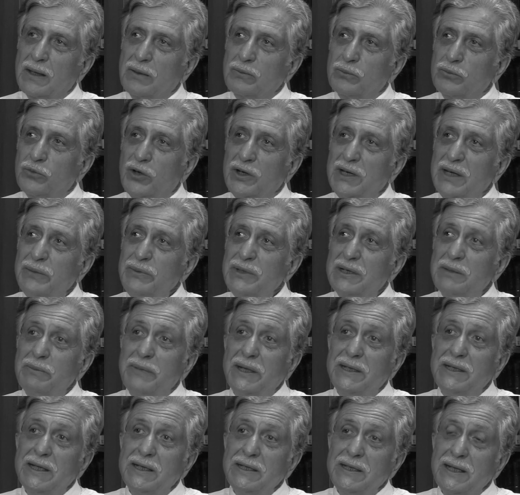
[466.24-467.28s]
böyle bir
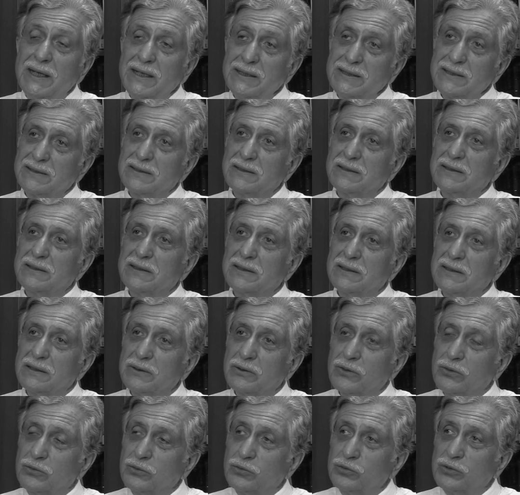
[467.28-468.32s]
medeniyet e,
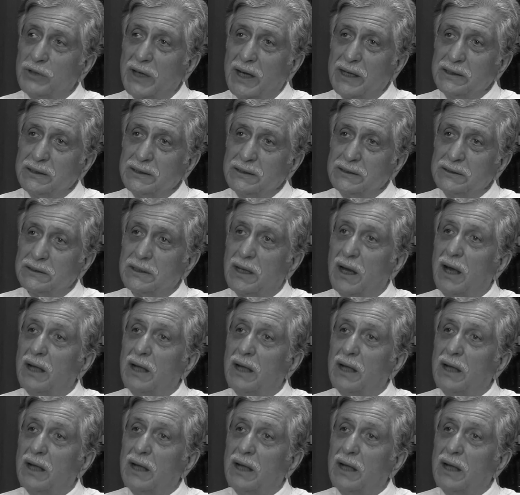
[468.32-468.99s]
uygarlık